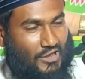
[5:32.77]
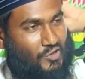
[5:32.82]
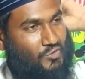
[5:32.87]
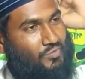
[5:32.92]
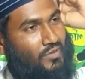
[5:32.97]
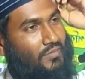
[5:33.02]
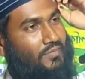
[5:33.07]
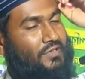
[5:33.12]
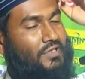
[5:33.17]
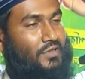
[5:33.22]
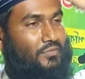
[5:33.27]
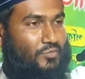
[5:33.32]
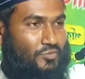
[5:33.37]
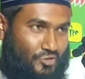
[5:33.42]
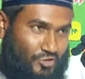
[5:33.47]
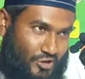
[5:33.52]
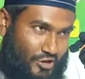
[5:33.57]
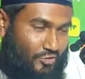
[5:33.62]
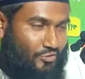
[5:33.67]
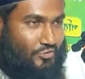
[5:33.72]
সাধু বাবাদের
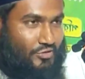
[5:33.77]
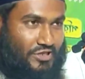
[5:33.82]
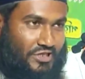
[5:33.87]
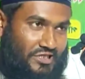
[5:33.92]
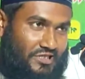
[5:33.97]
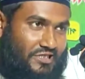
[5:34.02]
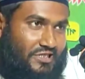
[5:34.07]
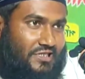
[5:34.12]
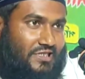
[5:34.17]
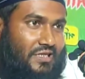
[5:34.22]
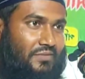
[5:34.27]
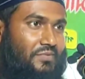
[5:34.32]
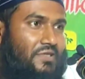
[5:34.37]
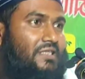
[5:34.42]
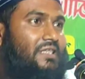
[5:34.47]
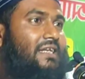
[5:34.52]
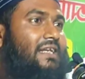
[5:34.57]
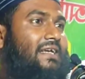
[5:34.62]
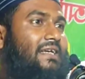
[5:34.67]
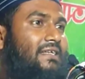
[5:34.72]
মতো কেউ টিকিতে
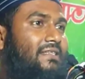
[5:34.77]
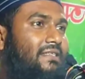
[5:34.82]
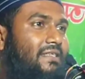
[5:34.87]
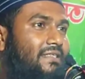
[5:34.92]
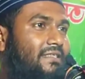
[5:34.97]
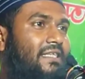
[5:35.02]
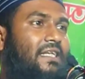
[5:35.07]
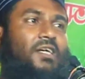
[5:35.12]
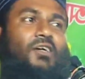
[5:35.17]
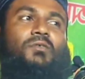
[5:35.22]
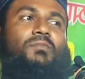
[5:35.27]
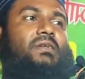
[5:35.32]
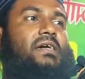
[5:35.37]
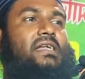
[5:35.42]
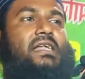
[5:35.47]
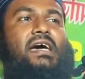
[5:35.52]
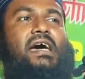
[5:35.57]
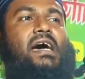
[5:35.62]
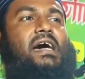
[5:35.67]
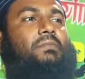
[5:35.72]
বেঁধে রেখে দিয়েছে এরকম
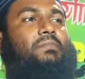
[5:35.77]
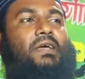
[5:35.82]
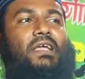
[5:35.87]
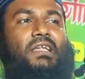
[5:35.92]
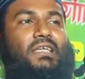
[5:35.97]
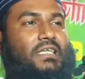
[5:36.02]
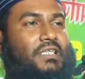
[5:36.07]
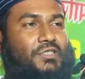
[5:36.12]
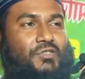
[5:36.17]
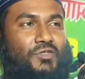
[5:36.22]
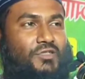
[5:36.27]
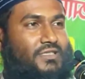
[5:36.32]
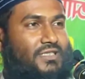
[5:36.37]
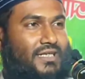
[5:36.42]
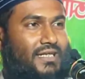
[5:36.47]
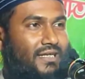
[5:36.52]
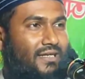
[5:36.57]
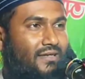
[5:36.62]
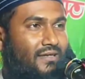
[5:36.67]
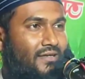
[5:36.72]
নানান ভেলিকি
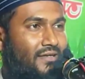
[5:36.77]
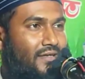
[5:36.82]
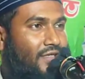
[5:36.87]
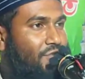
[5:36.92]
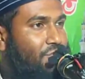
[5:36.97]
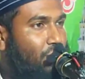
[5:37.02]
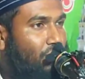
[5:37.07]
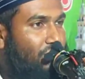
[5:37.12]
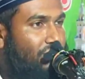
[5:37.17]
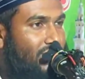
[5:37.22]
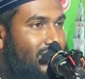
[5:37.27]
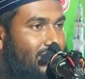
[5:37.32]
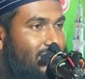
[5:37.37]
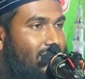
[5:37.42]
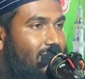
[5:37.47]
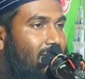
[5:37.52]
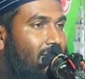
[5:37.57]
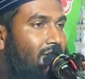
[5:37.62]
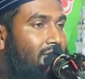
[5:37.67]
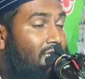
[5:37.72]
চলছে না চলছে
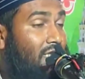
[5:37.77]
